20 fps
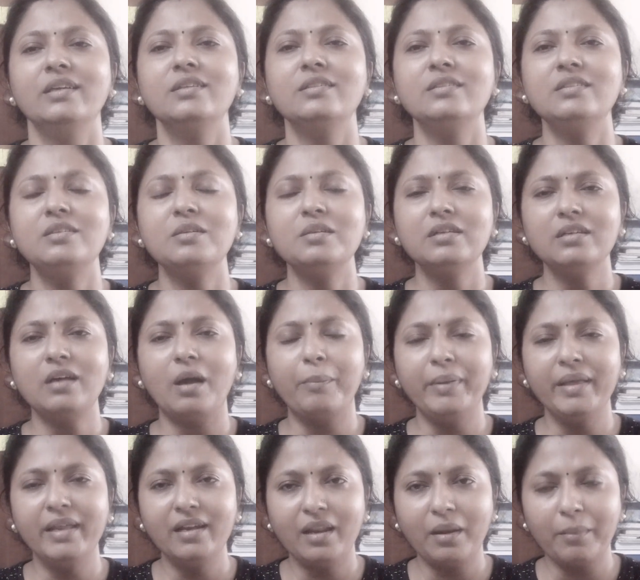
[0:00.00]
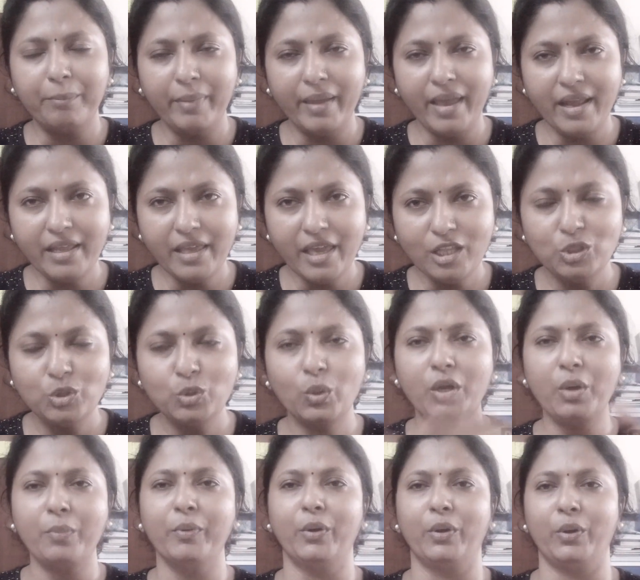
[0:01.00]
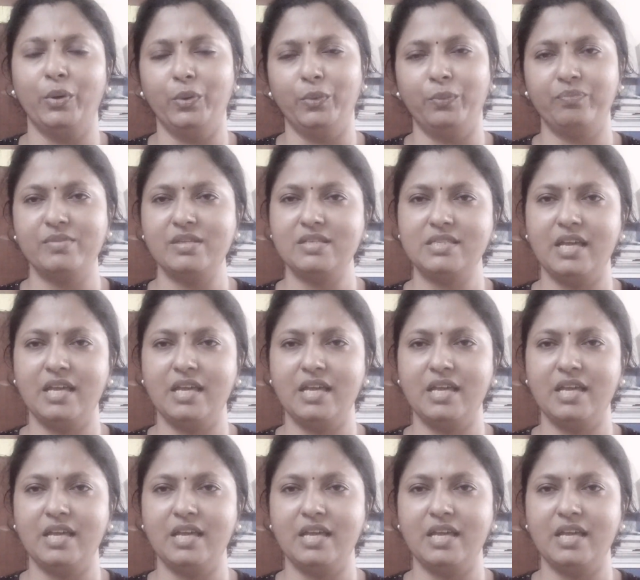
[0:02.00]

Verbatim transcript: இந்து அப்படின்ற பேரையே தூக்கி போட்டுடணும்